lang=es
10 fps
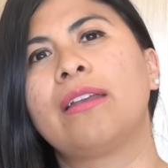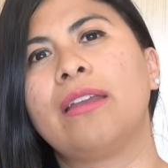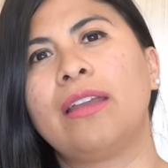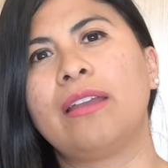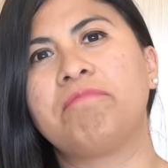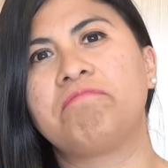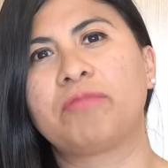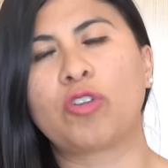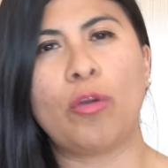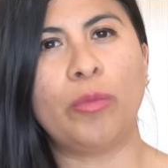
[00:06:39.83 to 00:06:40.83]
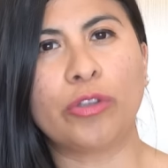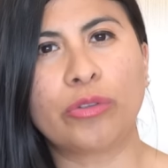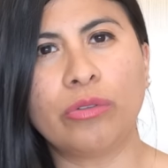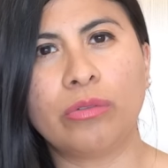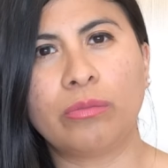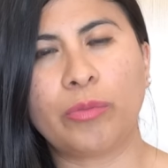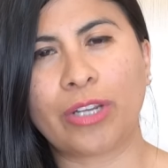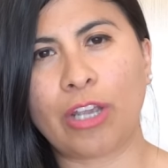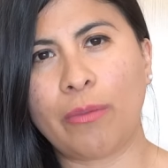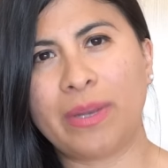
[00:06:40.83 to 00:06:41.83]
eh, como tú,
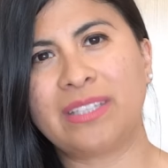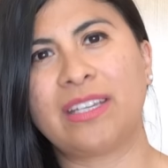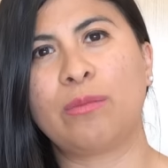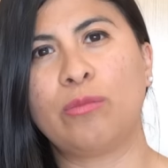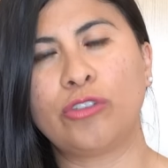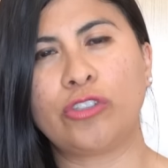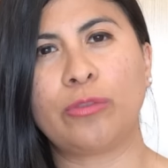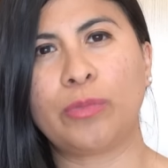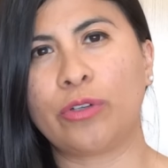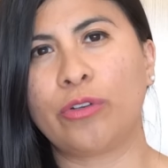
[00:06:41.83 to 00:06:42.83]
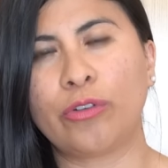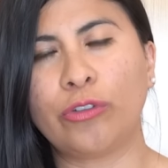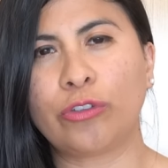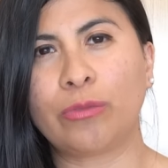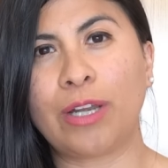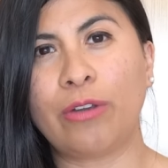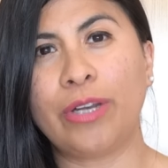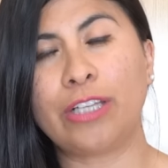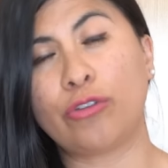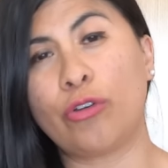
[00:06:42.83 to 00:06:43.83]
porque hombres hay muchos, pero no con tus
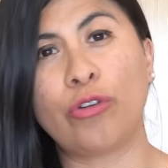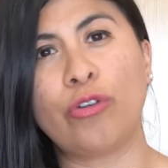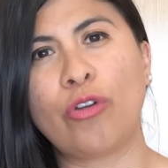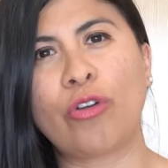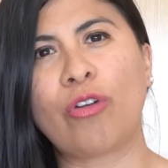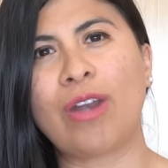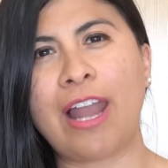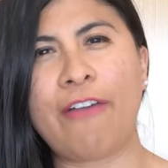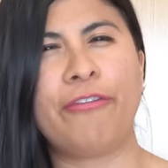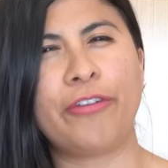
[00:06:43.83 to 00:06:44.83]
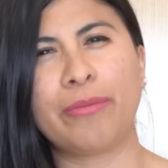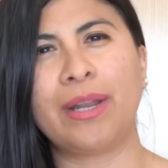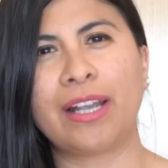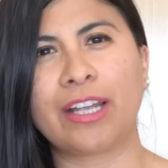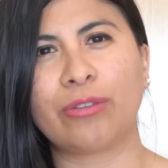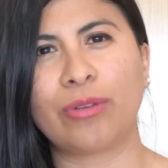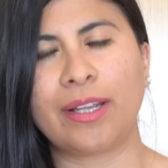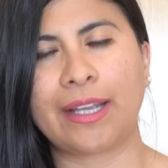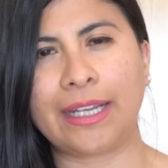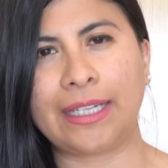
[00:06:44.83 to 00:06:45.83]
valores o no con la forma en la que tú
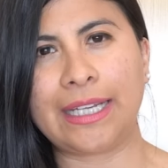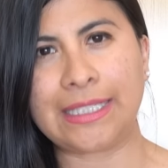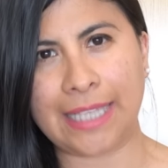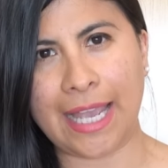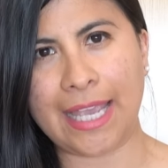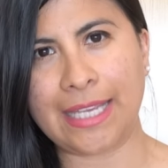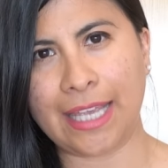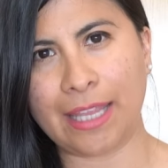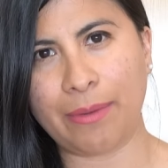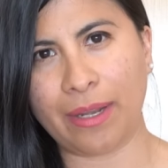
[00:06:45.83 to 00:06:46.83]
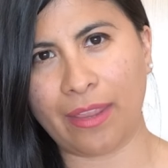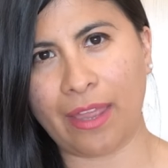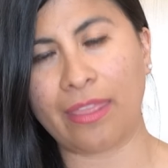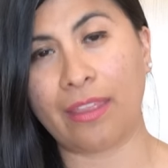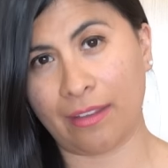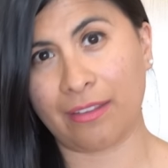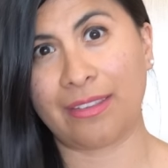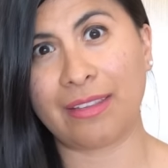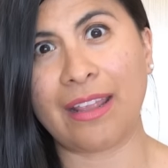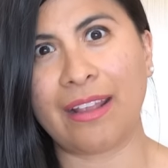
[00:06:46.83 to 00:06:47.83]
la querías a ella de verdad.
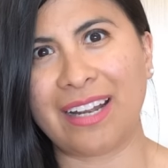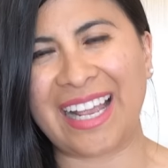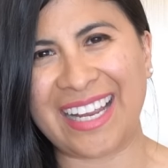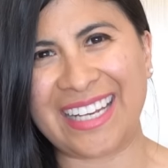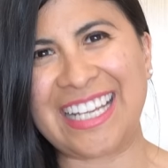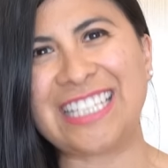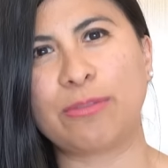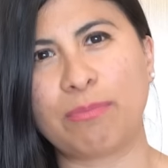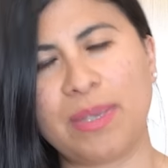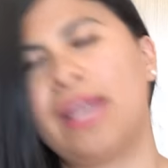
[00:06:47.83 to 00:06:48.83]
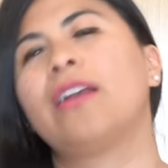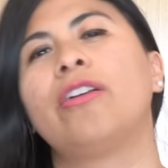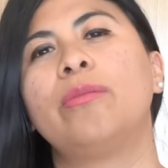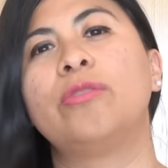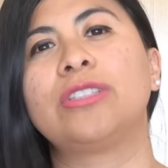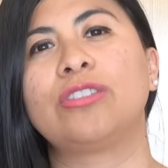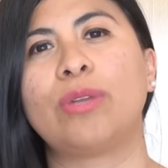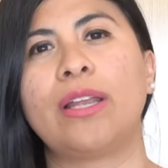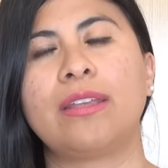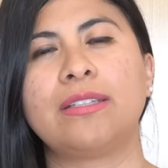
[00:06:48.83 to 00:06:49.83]
La querías bien, como se
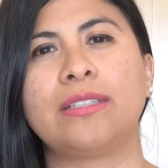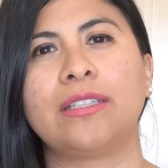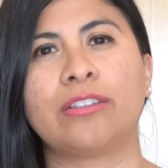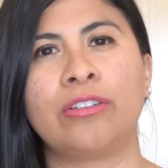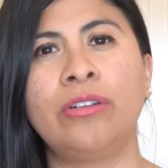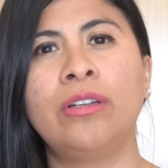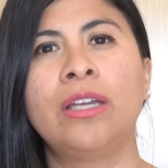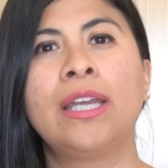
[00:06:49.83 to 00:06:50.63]
suele decir, ¿no?